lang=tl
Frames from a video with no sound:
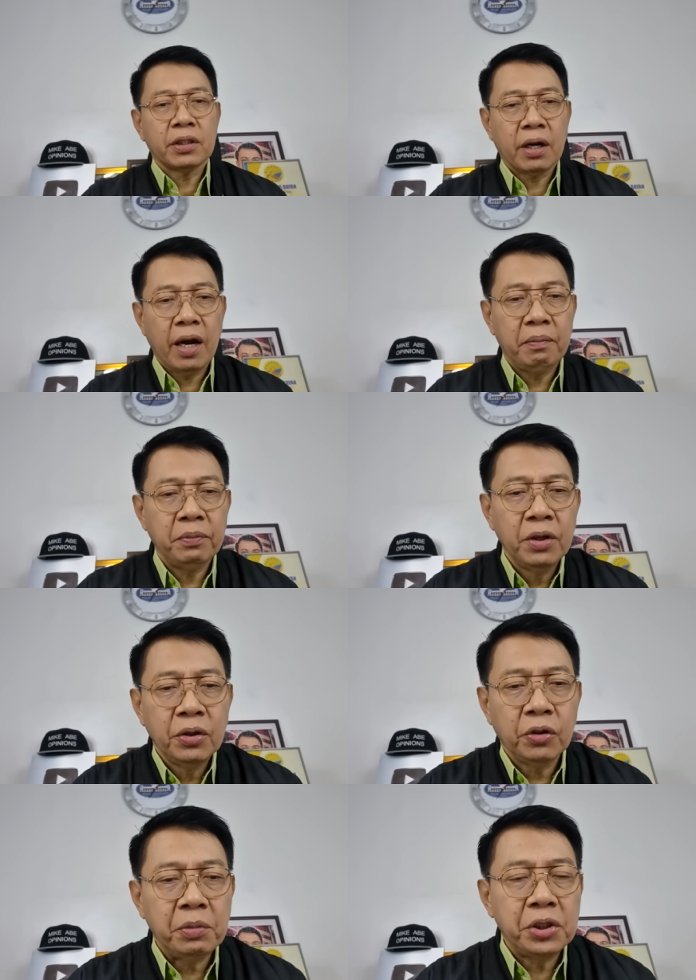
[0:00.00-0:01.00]
Crime
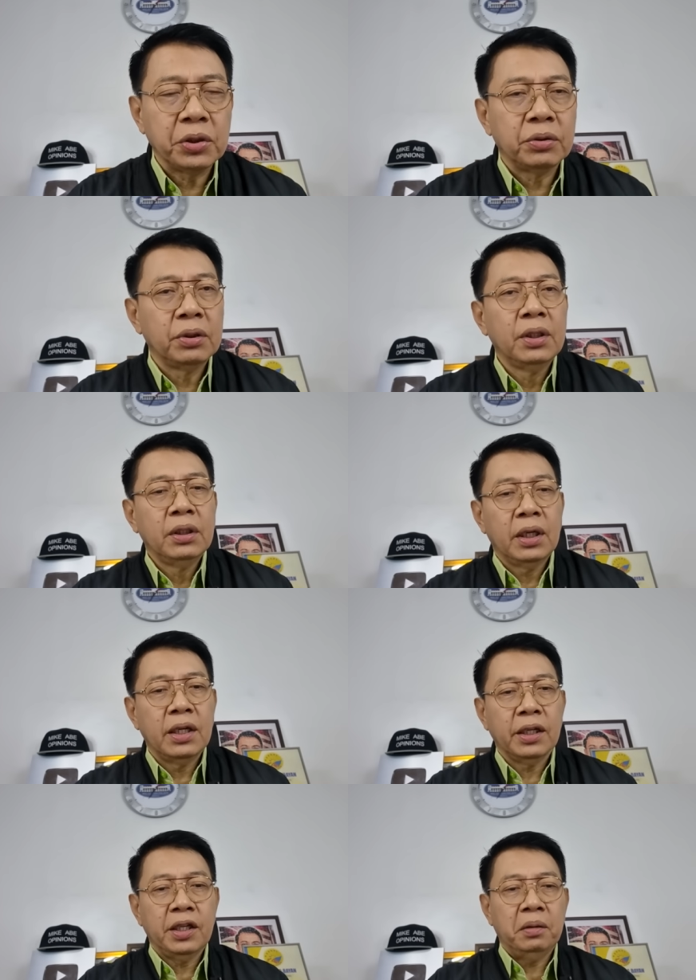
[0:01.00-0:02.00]
Commission na
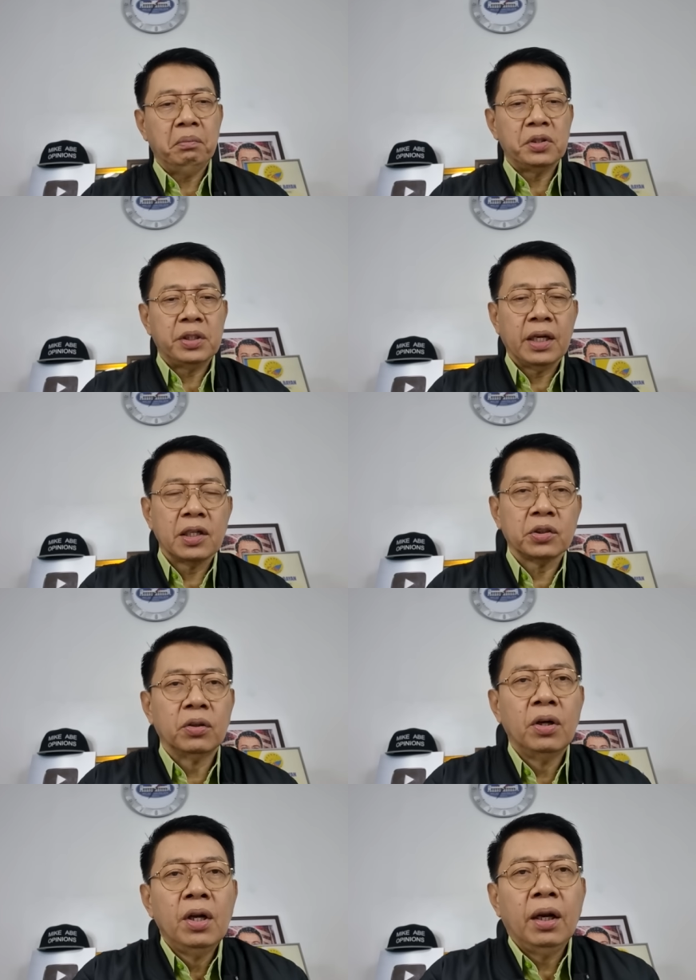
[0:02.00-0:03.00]
nag iimbestiga
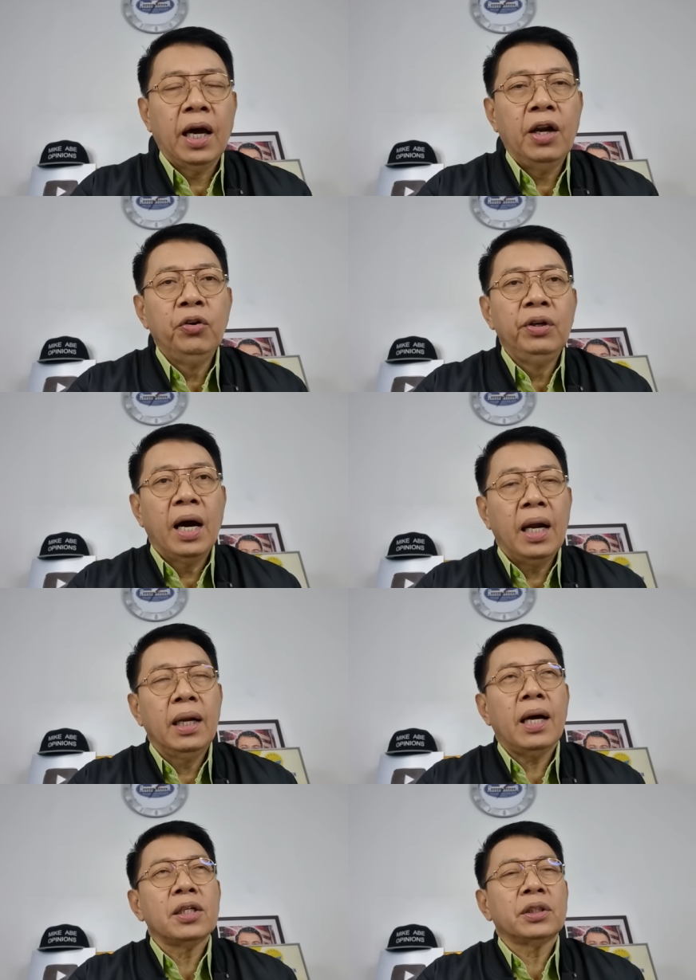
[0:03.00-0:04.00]
So, lalong
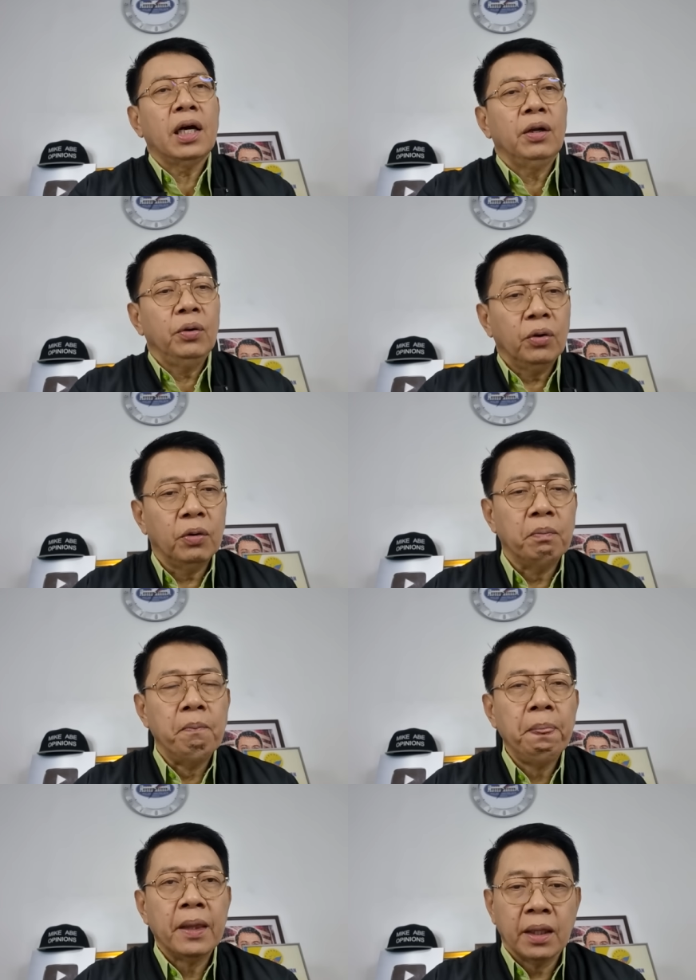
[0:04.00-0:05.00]
lalakas ang loob
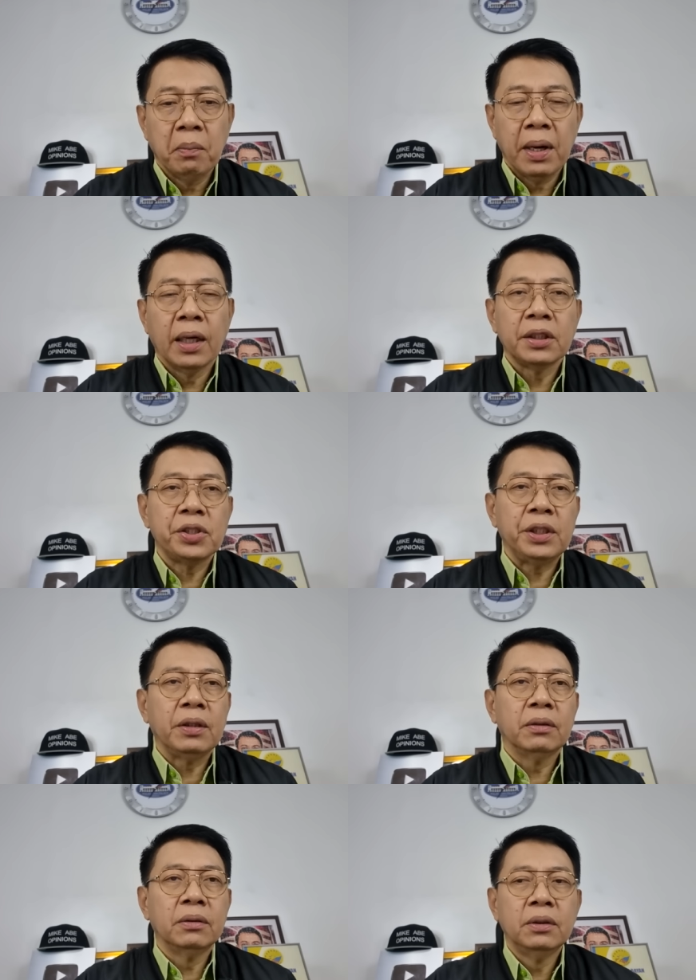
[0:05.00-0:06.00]
ng mga
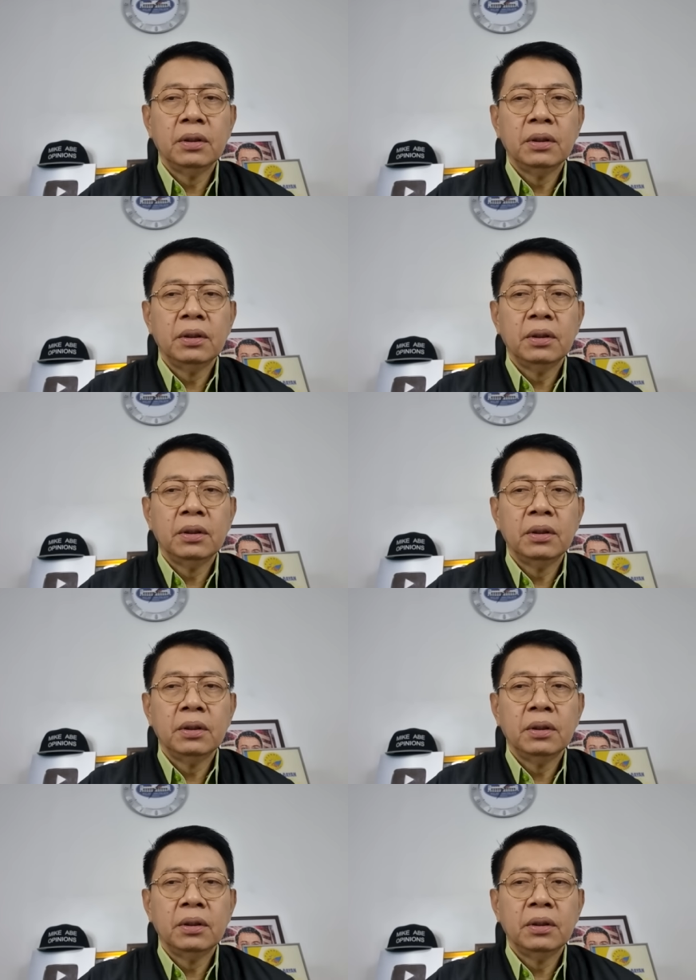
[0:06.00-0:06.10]
testigo.